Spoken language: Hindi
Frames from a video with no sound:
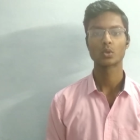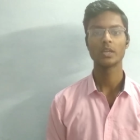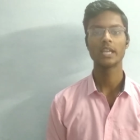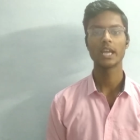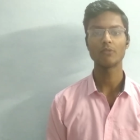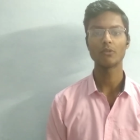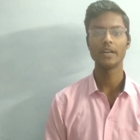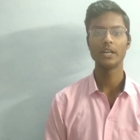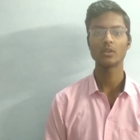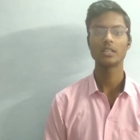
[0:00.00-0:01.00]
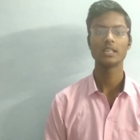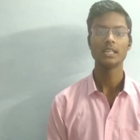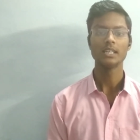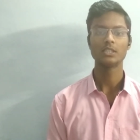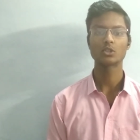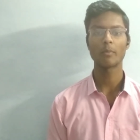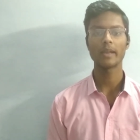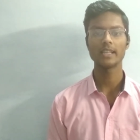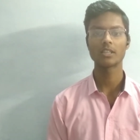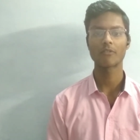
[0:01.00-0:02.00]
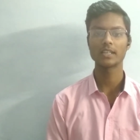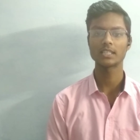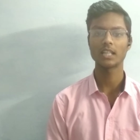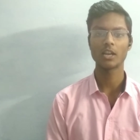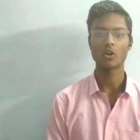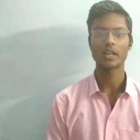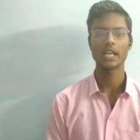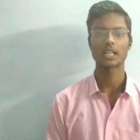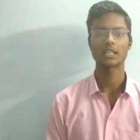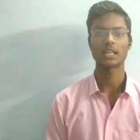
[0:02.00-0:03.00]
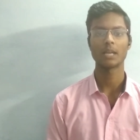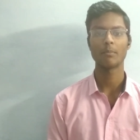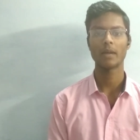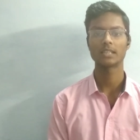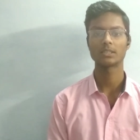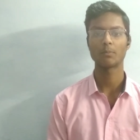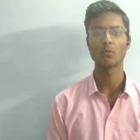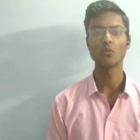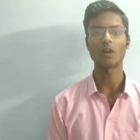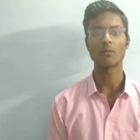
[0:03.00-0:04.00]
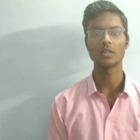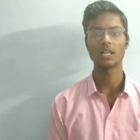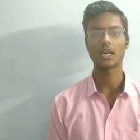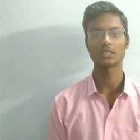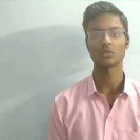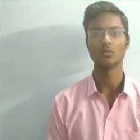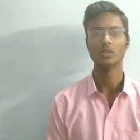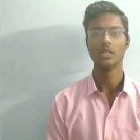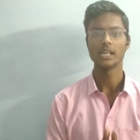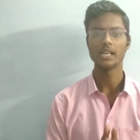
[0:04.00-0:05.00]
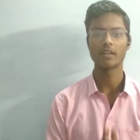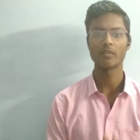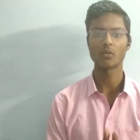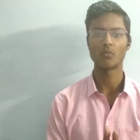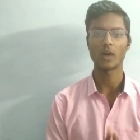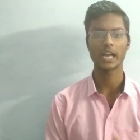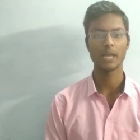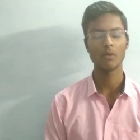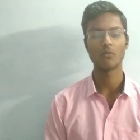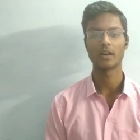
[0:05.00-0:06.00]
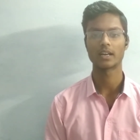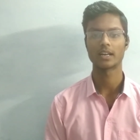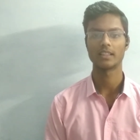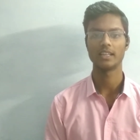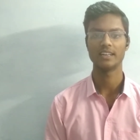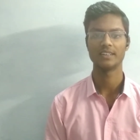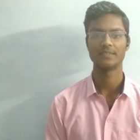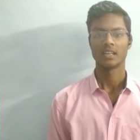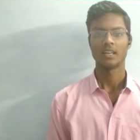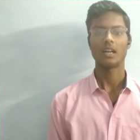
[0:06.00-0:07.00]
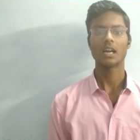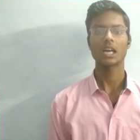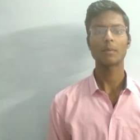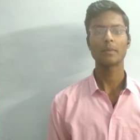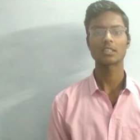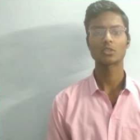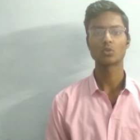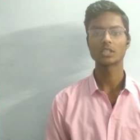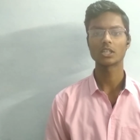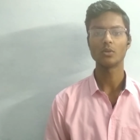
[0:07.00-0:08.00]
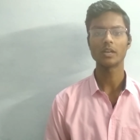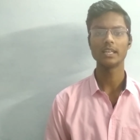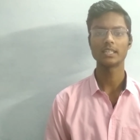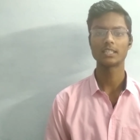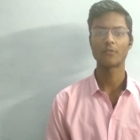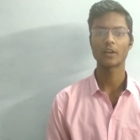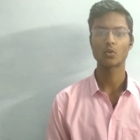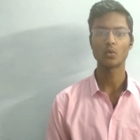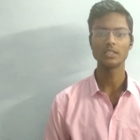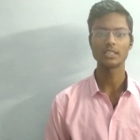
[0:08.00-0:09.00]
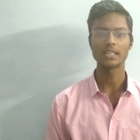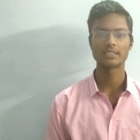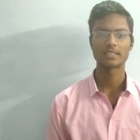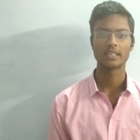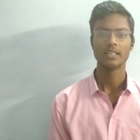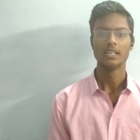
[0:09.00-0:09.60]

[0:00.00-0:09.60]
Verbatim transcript: तो ये वो वीडियो थी जिसको मैंने सिर्फ इसलिए रिकॉर्ड किया था ताकि मैं एज अ प्रूफ आपको दिखा सकूं ये ट्रिक वाकई में वर्क करती है अगर आप ऐसा सोच रहे हो कि ये सिर्फ एक कोइंसिडेंस है